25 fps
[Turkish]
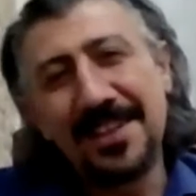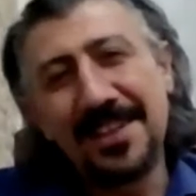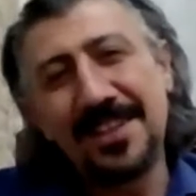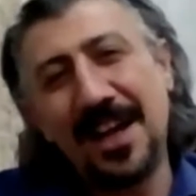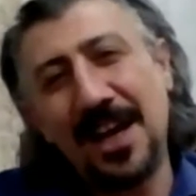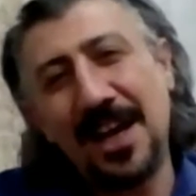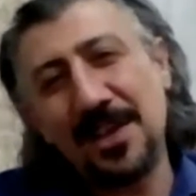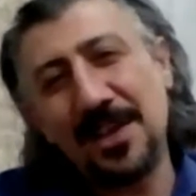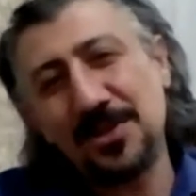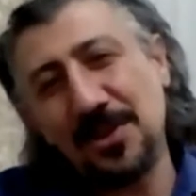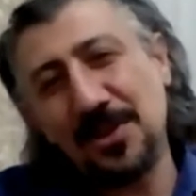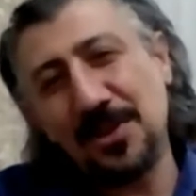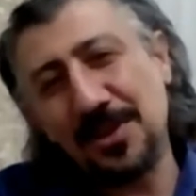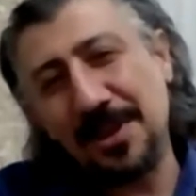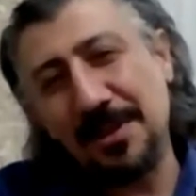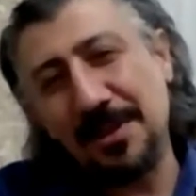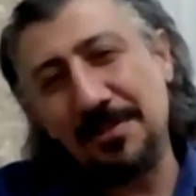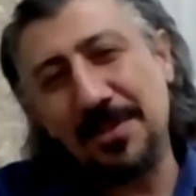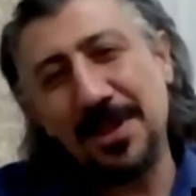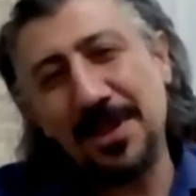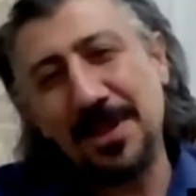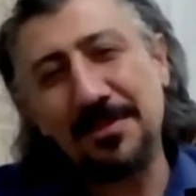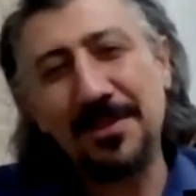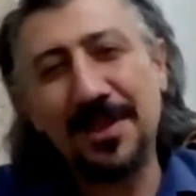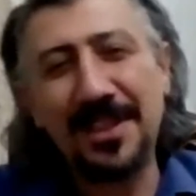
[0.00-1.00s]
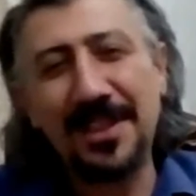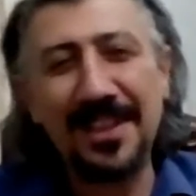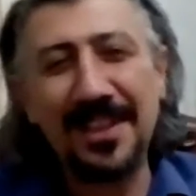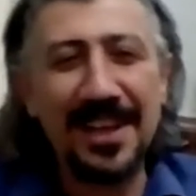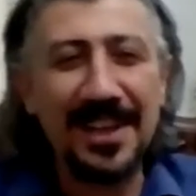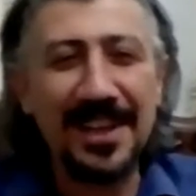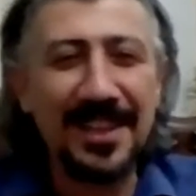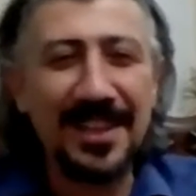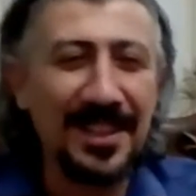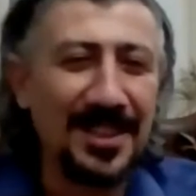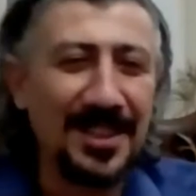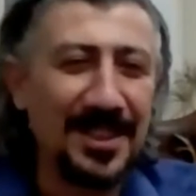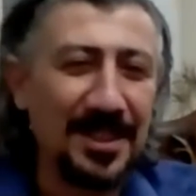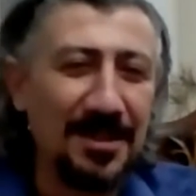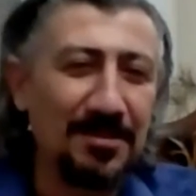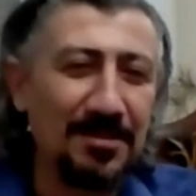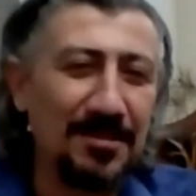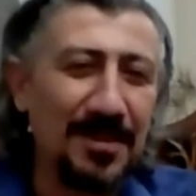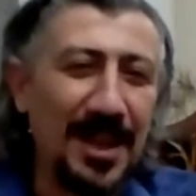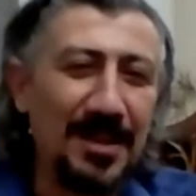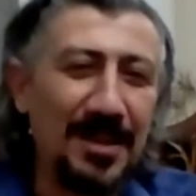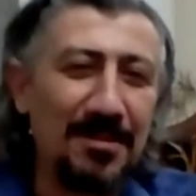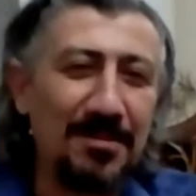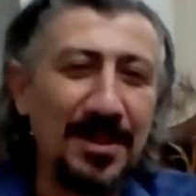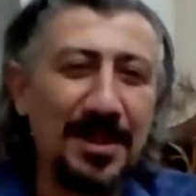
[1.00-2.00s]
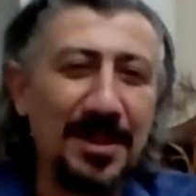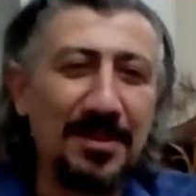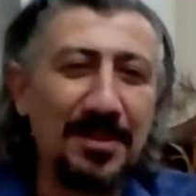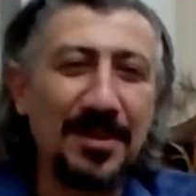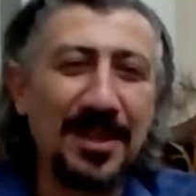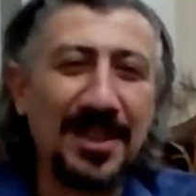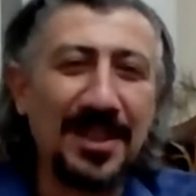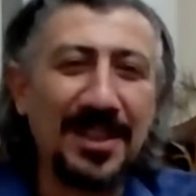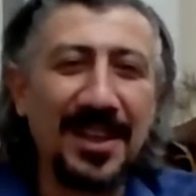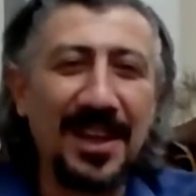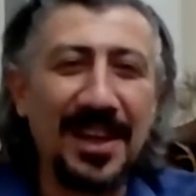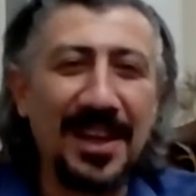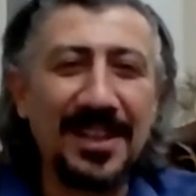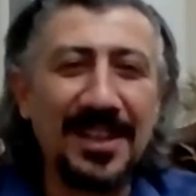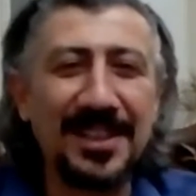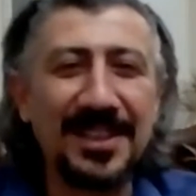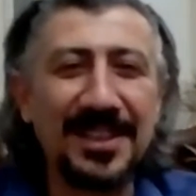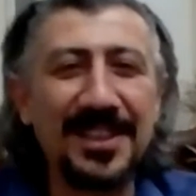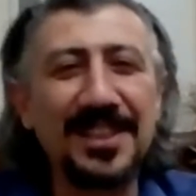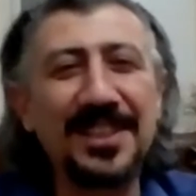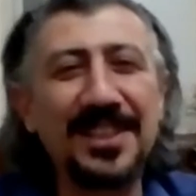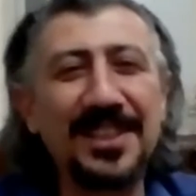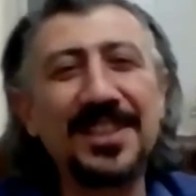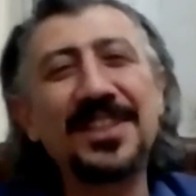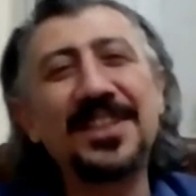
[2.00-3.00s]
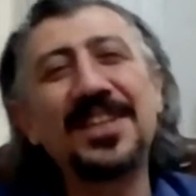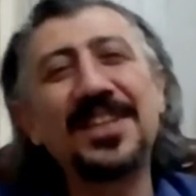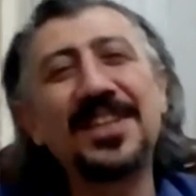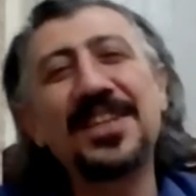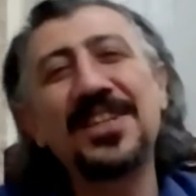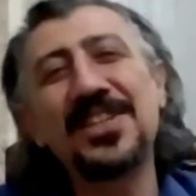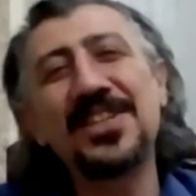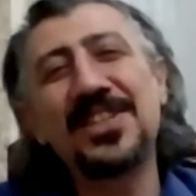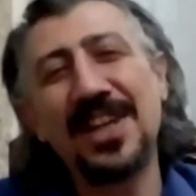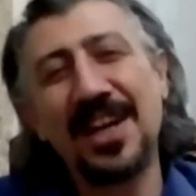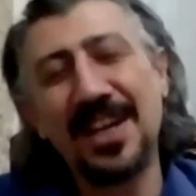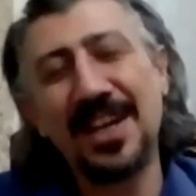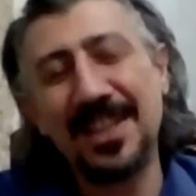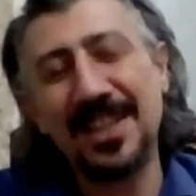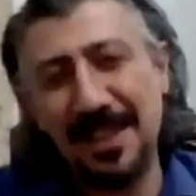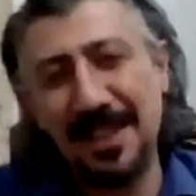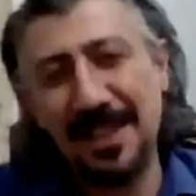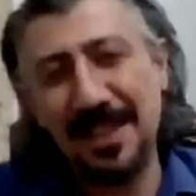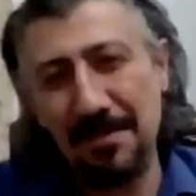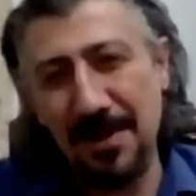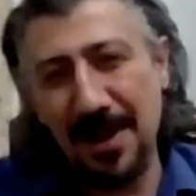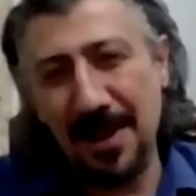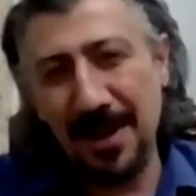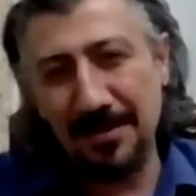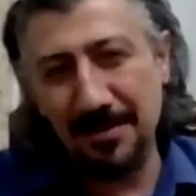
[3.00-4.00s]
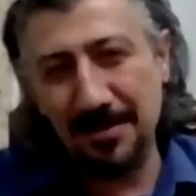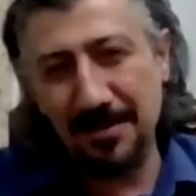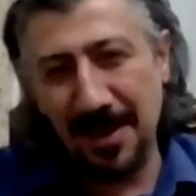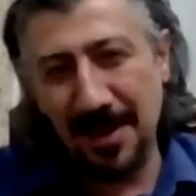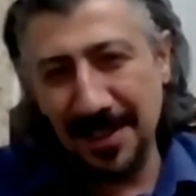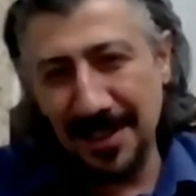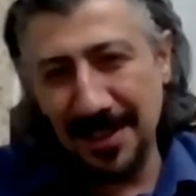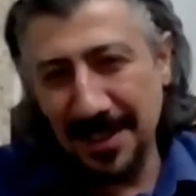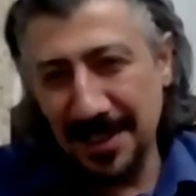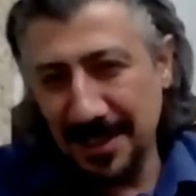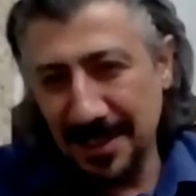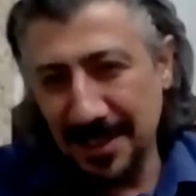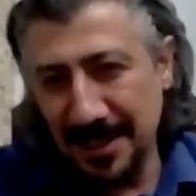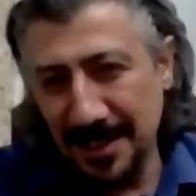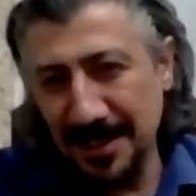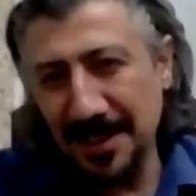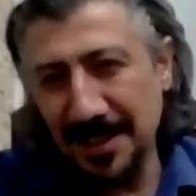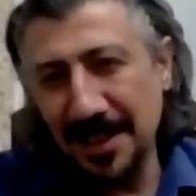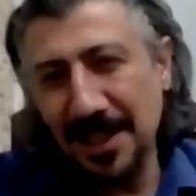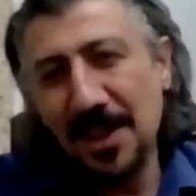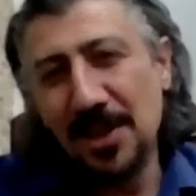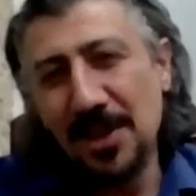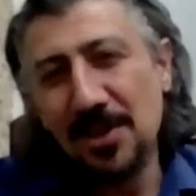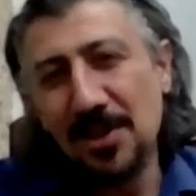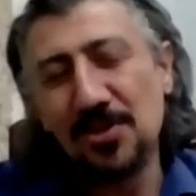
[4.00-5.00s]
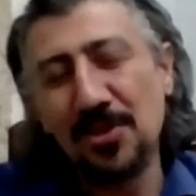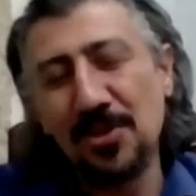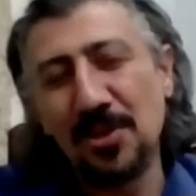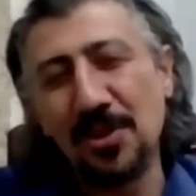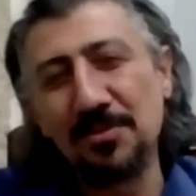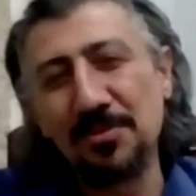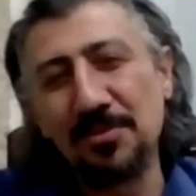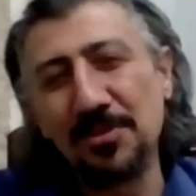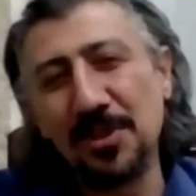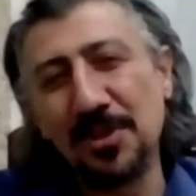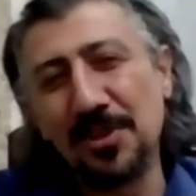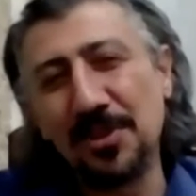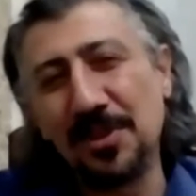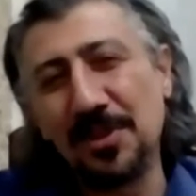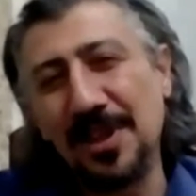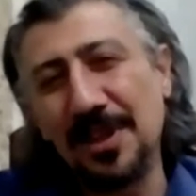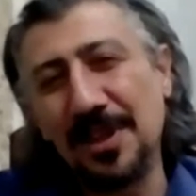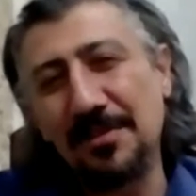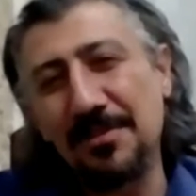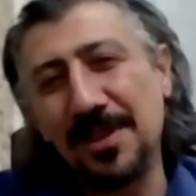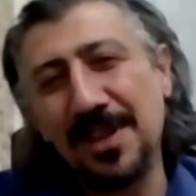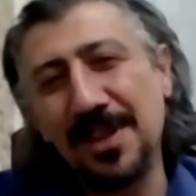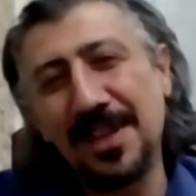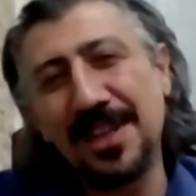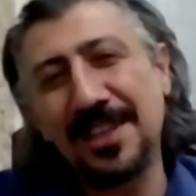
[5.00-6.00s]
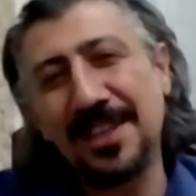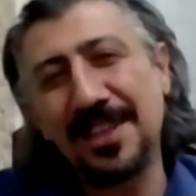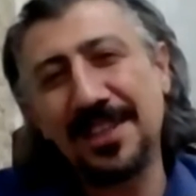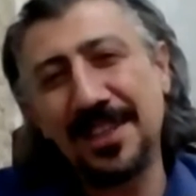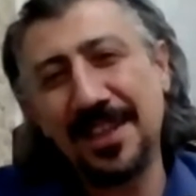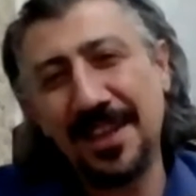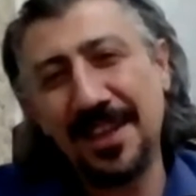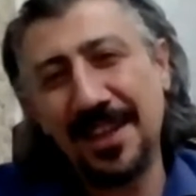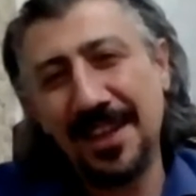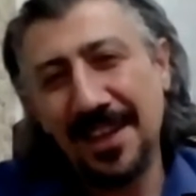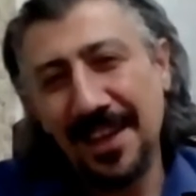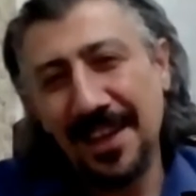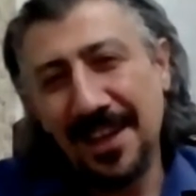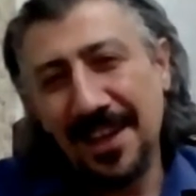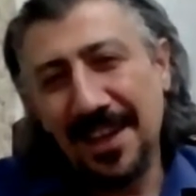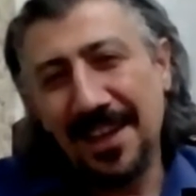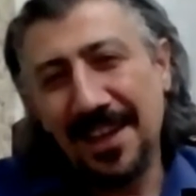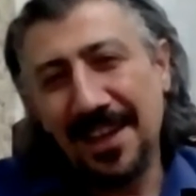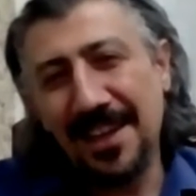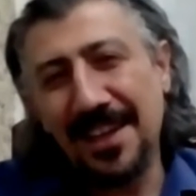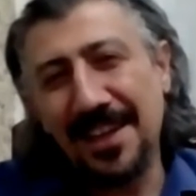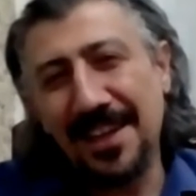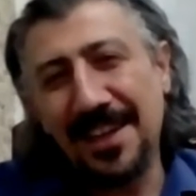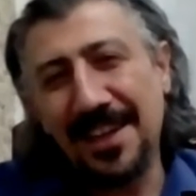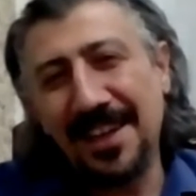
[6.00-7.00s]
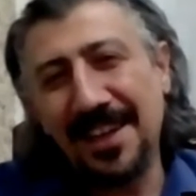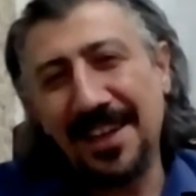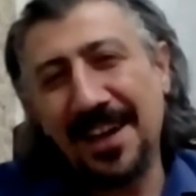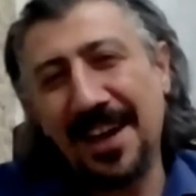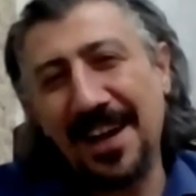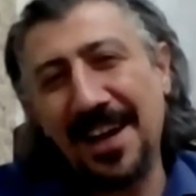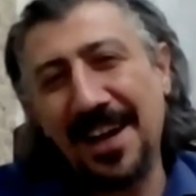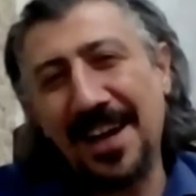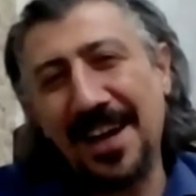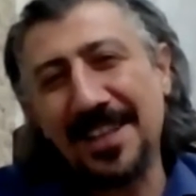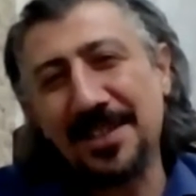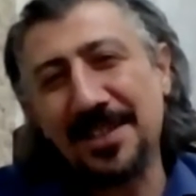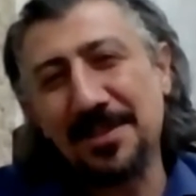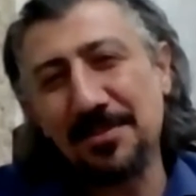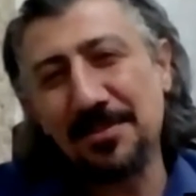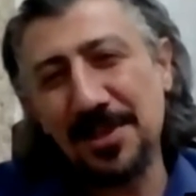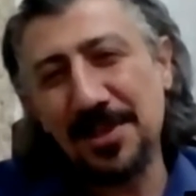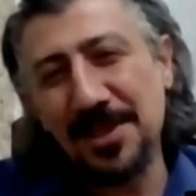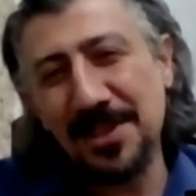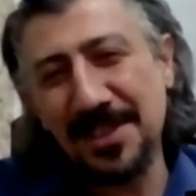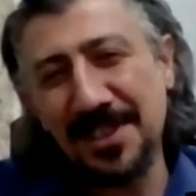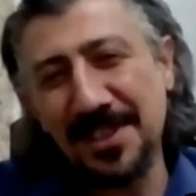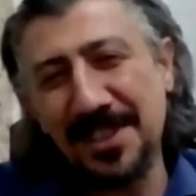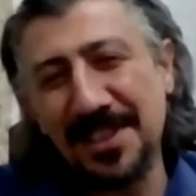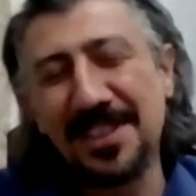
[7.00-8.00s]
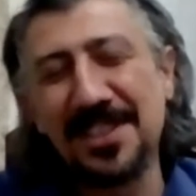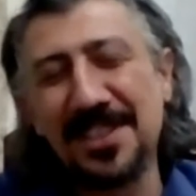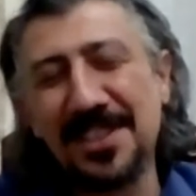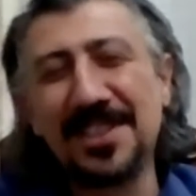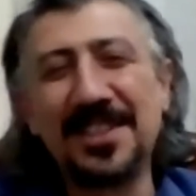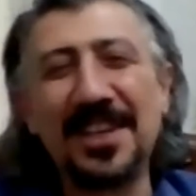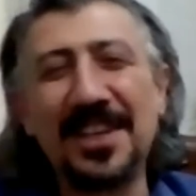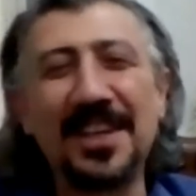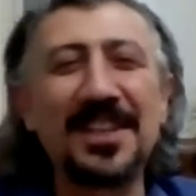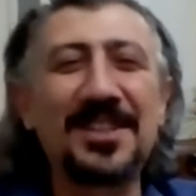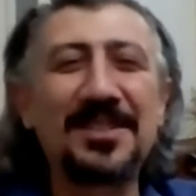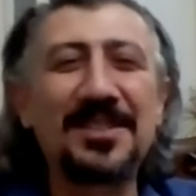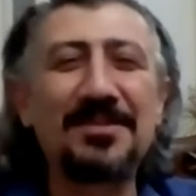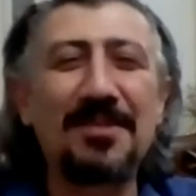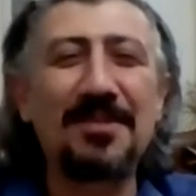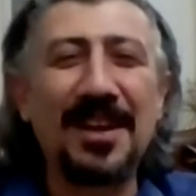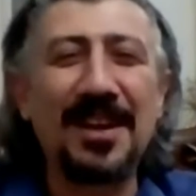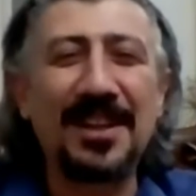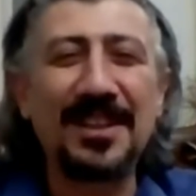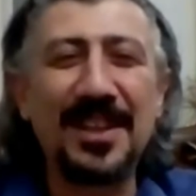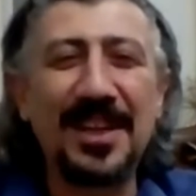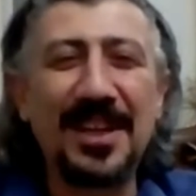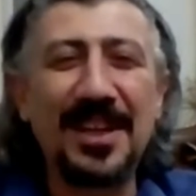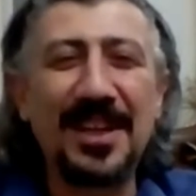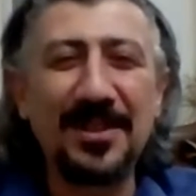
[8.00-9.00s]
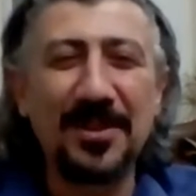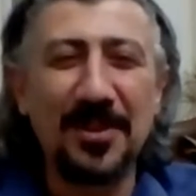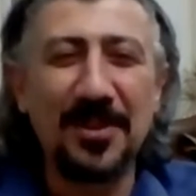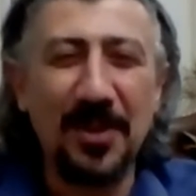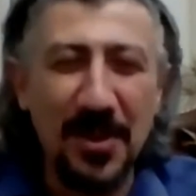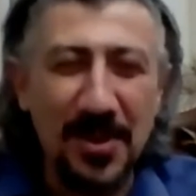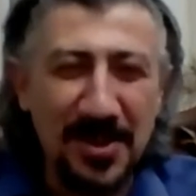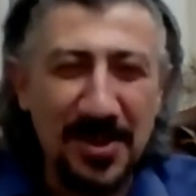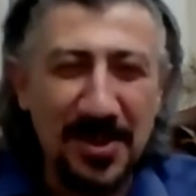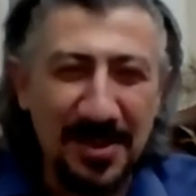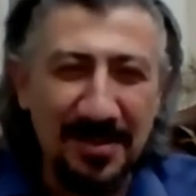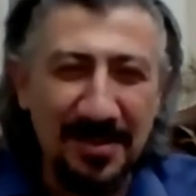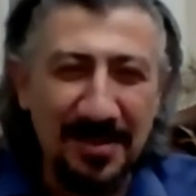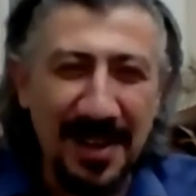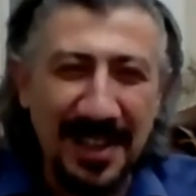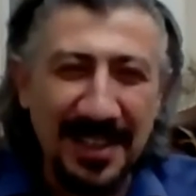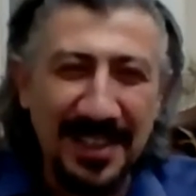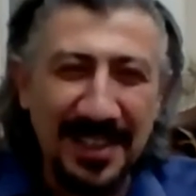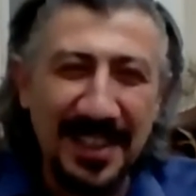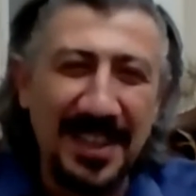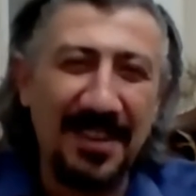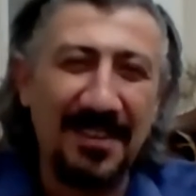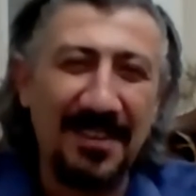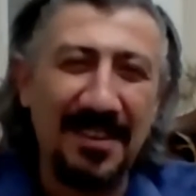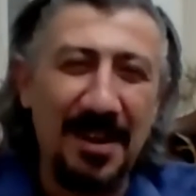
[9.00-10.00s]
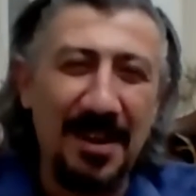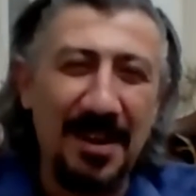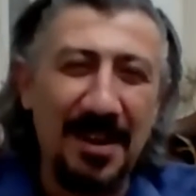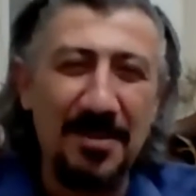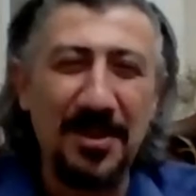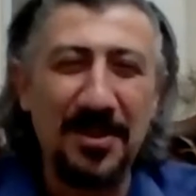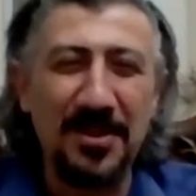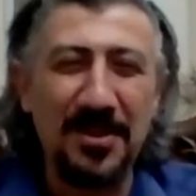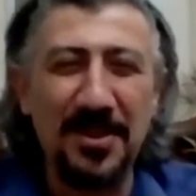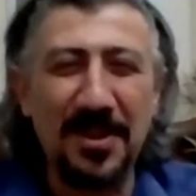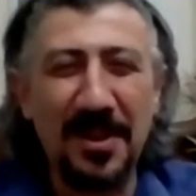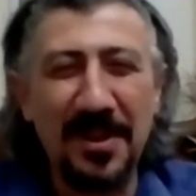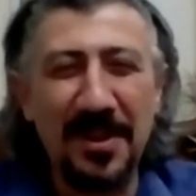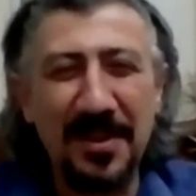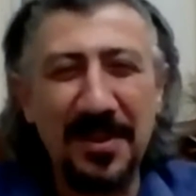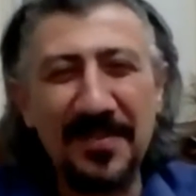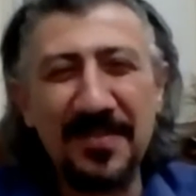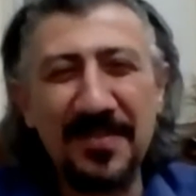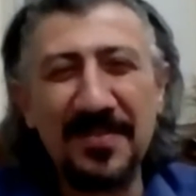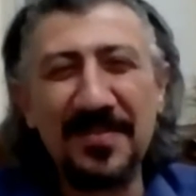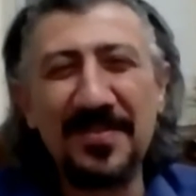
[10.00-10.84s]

daha sonra bir miktar yatırımlar, bir miktar e, inşaat departmanlarının sorumluluğuyla birlikte e, hayatımız çalışmakla, koşturmakla devam ediyor.